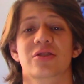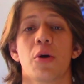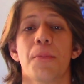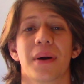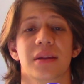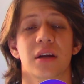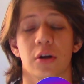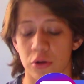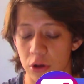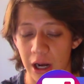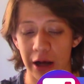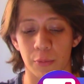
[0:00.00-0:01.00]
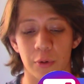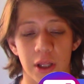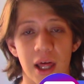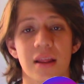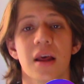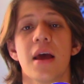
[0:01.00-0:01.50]
compartir con toda la
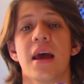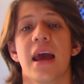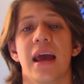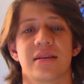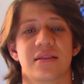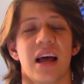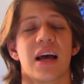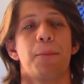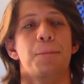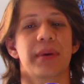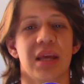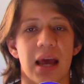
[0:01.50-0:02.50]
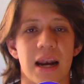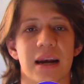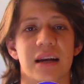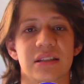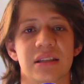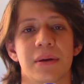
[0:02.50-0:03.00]
comunidad. Está bien
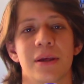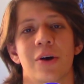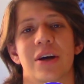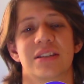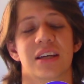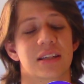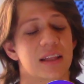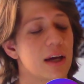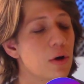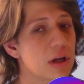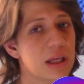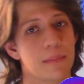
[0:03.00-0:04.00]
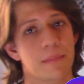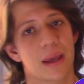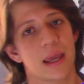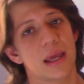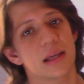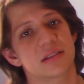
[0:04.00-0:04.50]
recibido, así que te dejo aquí
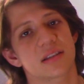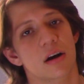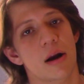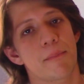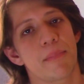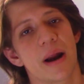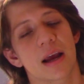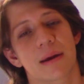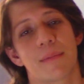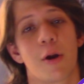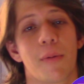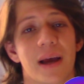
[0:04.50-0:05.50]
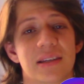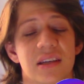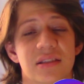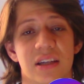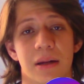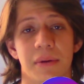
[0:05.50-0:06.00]
mi Instagram para que me lo vayas a
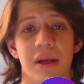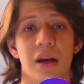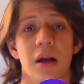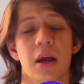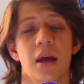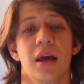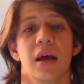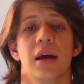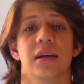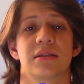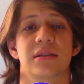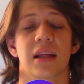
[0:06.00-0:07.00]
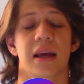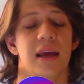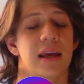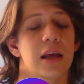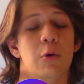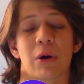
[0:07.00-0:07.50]
escribir.
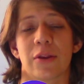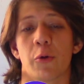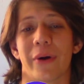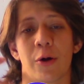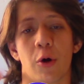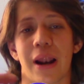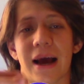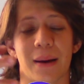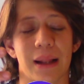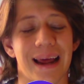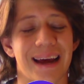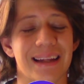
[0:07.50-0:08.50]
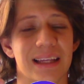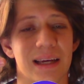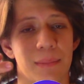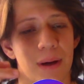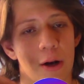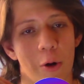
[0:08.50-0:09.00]
Este, y cuando, bueno, la, gente
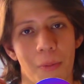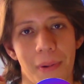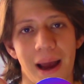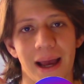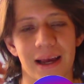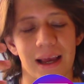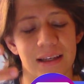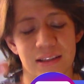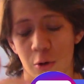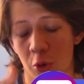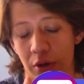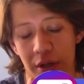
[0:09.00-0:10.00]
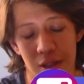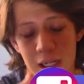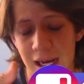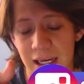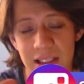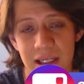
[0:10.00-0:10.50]
que me lo va, o
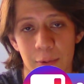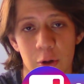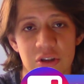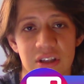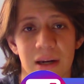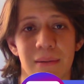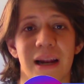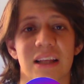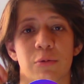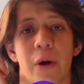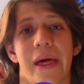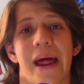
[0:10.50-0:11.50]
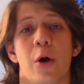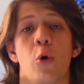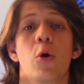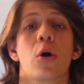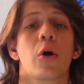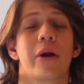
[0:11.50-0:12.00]
la gente que me lo escriba, les voy a dar
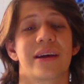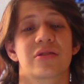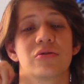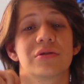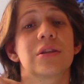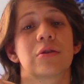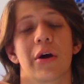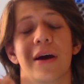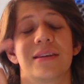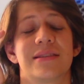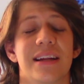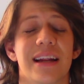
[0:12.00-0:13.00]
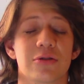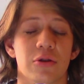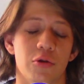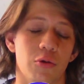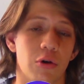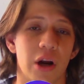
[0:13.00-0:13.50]
un corazoncito. Eh, si les
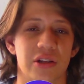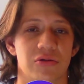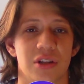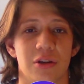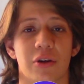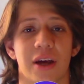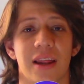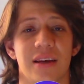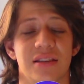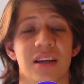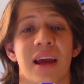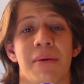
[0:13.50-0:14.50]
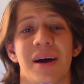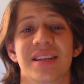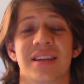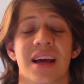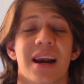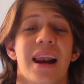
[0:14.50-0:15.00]
doy un corazoncito, quiere decir que va a
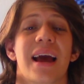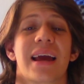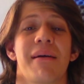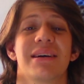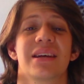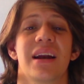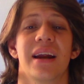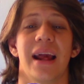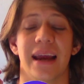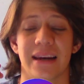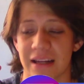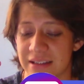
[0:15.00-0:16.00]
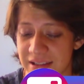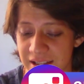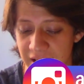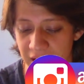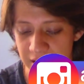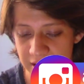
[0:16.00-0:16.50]
ser la que va a salir en el
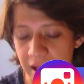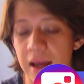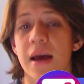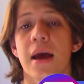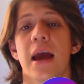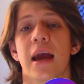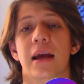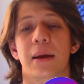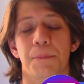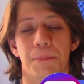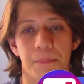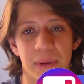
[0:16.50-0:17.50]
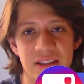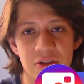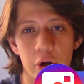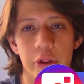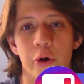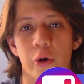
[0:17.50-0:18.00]
siguiente
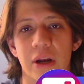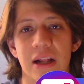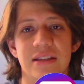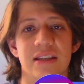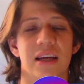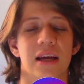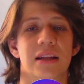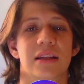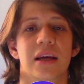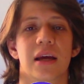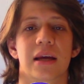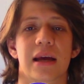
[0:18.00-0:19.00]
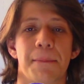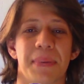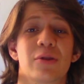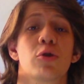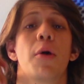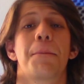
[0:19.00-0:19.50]
episodio o en el siguiente
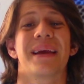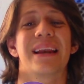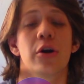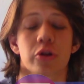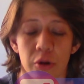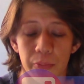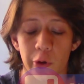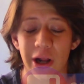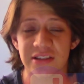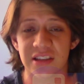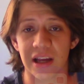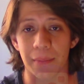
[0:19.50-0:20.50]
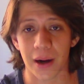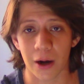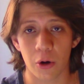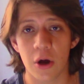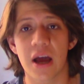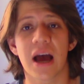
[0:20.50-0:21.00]
capítulo piloto, por así
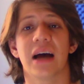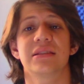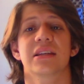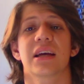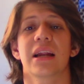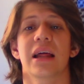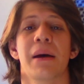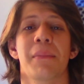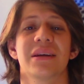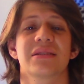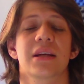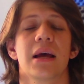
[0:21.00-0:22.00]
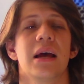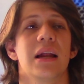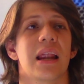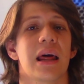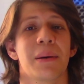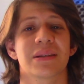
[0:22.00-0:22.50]
llamarlo. Así que nada más,
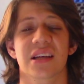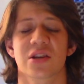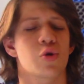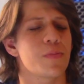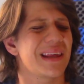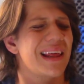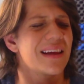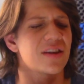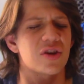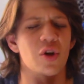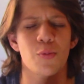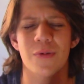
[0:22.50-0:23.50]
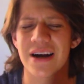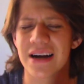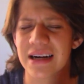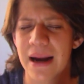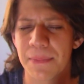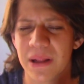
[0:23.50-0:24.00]
nada más es un videito
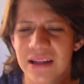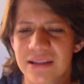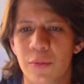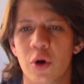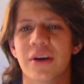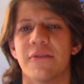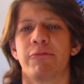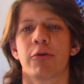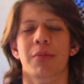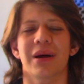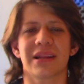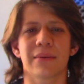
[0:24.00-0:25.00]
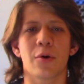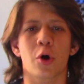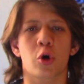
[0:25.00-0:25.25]
rapidísimo, informativo,